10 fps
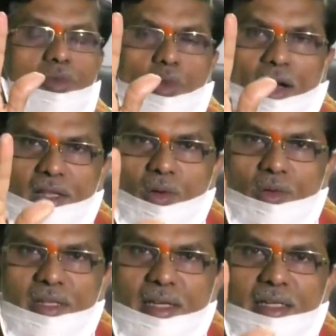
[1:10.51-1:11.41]
కొరతగా
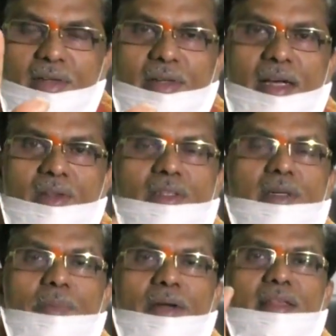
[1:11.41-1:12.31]
ఉంది ఇవ్వటం లేదని
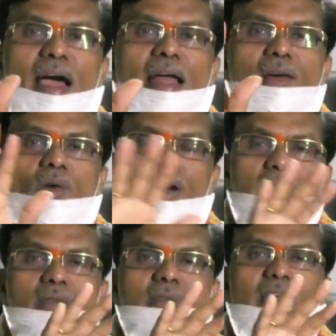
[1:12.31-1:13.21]
చెప్పాడు
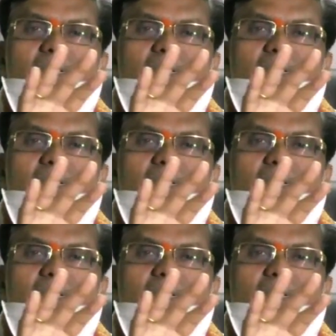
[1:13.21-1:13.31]
దానికోసం